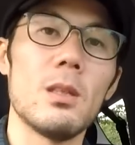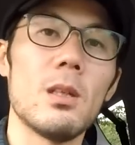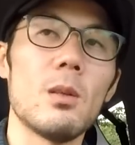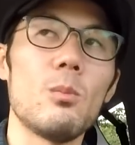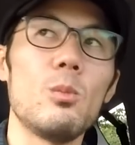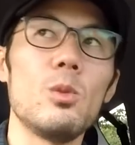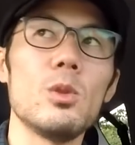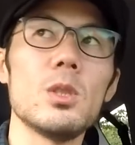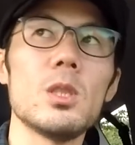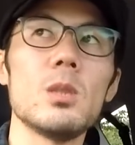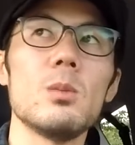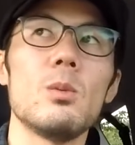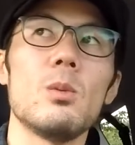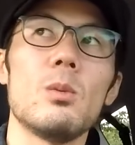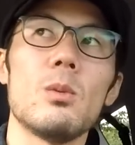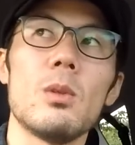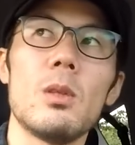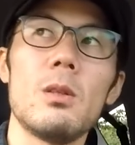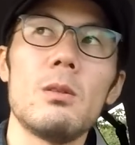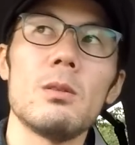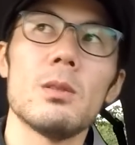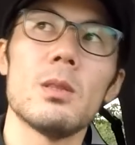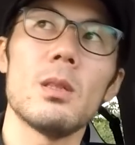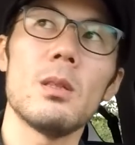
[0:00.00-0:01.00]
だからもしも
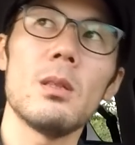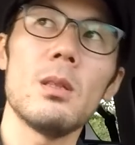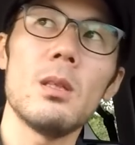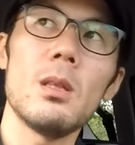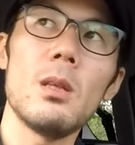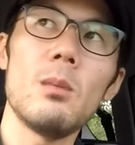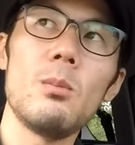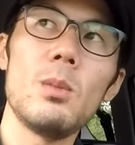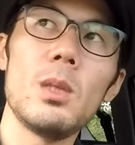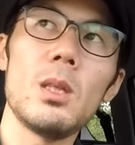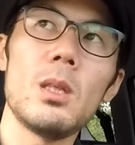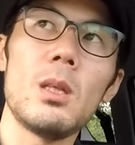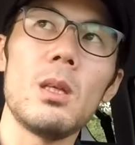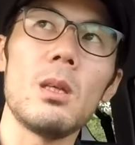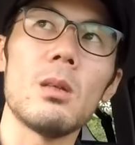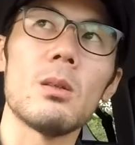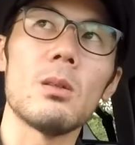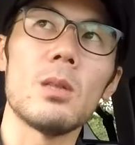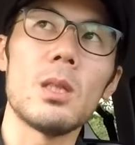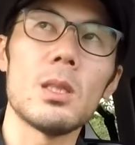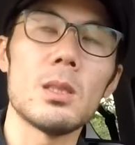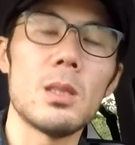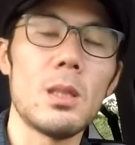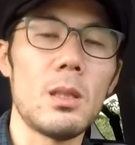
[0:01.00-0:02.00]
モデルさんで見て
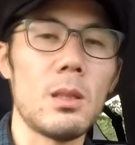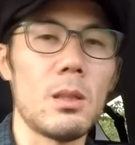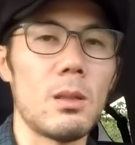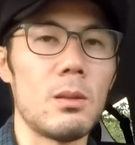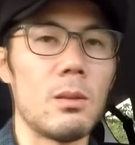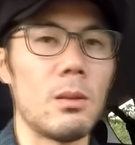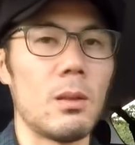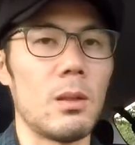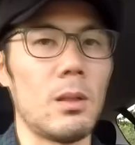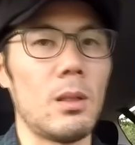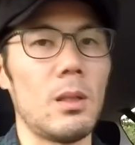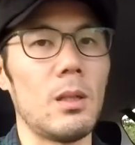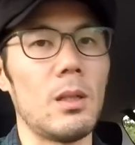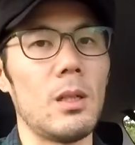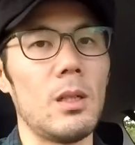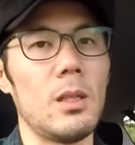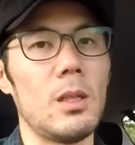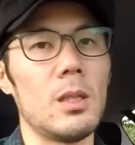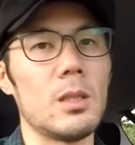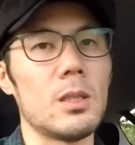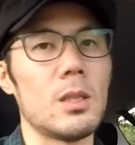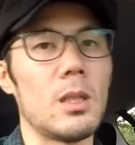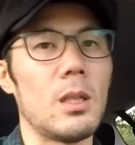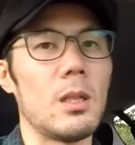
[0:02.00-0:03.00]
くださってる方がい
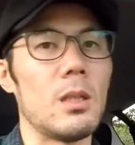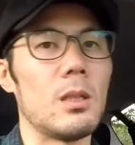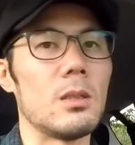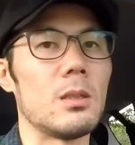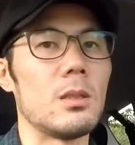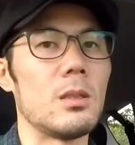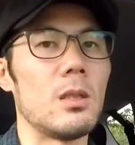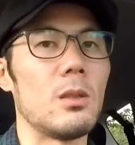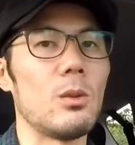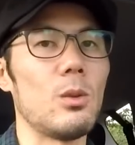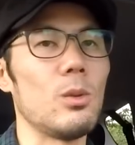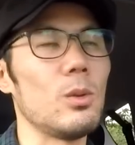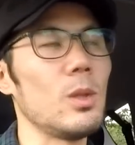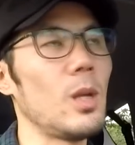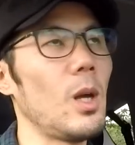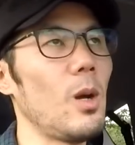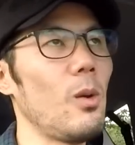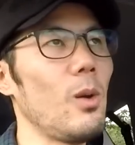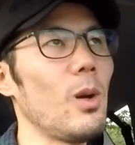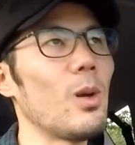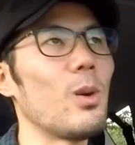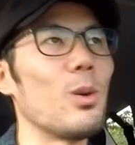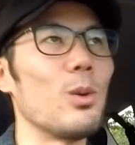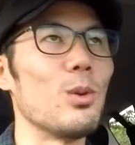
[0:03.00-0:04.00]
らしたらですね、撮る
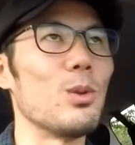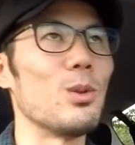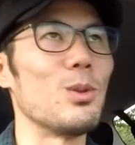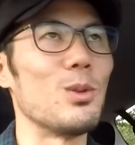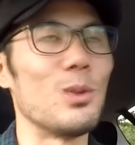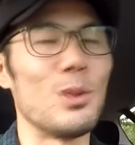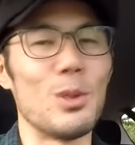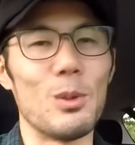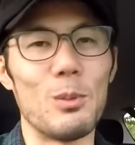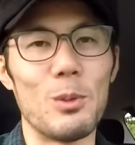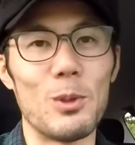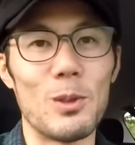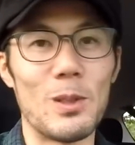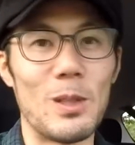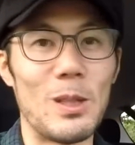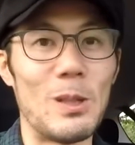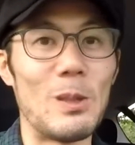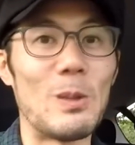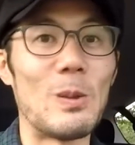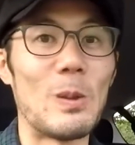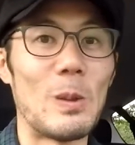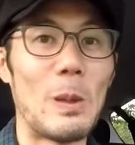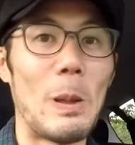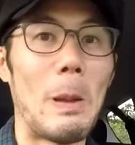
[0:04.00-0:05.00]
側はこういうふうに思ってい
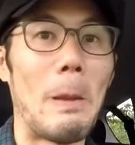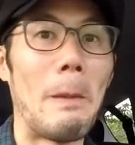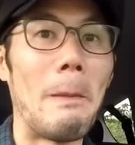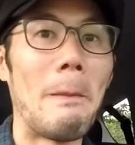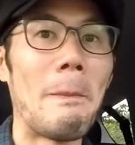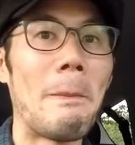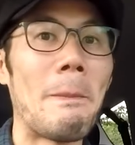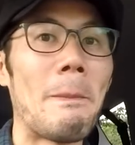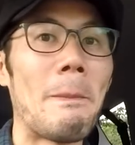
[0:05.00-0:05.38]
るので、